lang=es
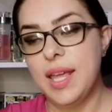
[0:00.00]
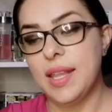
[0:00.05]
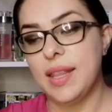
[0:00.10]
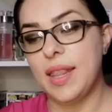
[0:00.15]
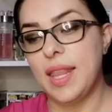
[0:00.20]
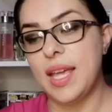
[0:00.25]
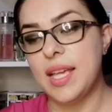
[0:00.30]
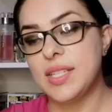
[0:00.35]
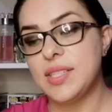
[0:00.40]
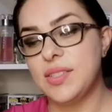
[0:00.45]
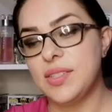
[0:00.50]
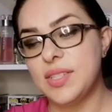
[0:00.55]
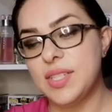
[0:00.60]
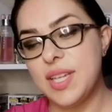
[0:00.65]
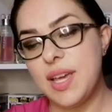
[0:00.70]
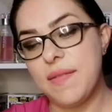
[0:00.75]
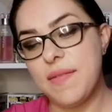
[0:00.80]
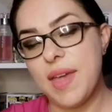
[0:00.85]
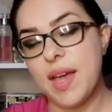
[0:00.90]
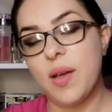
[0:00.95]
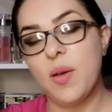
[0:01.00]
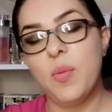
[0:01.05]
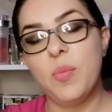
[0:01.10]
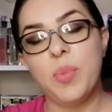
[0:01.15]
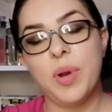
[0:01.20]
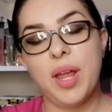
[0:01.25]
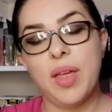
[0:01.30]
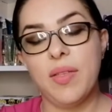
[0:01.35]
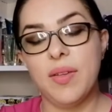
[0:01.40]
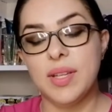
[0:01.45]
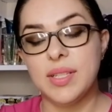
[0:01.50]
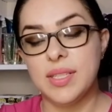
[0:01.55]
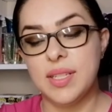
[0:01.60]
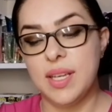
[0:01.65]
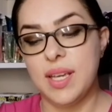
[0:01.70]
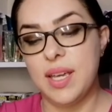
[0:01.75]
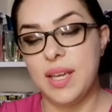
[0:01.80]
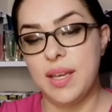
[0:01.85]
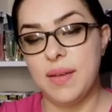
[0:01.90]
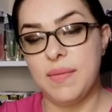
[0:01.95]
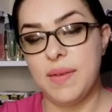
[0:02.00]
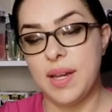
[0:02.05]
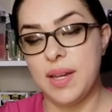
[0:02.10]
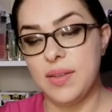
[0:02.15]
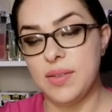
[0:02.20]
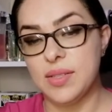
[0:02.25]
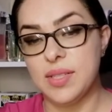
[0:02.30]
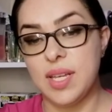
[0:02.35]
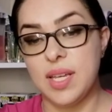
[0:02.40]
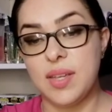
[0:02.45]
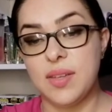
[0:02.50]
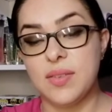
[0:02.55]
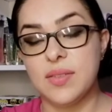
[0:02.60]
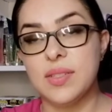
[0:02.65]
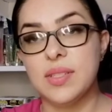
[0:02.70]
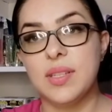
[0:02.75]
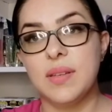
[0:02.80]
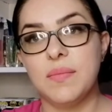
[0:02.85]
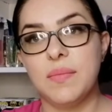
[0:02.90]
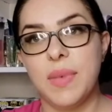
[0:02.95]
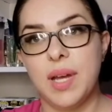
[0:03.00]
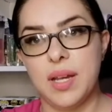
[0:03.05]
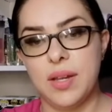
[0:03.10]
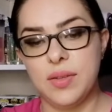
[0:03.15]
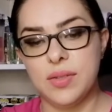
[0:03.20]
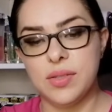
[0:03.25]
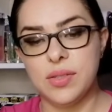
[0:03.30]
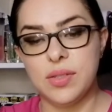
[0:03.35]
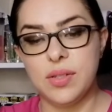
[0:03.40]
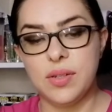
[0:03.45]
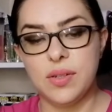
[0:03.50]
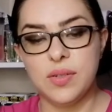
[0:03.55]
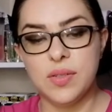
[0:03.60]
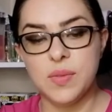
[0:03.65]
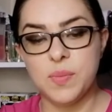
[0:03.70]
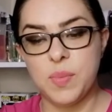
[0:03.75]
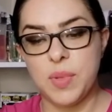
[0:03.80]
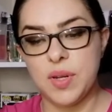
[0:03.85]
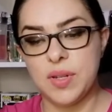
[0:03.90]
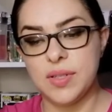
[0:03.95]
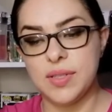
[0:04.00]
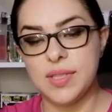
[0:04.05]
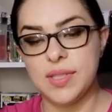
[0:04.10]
De estos ya había comprado hace varios años en varios tonos, pero que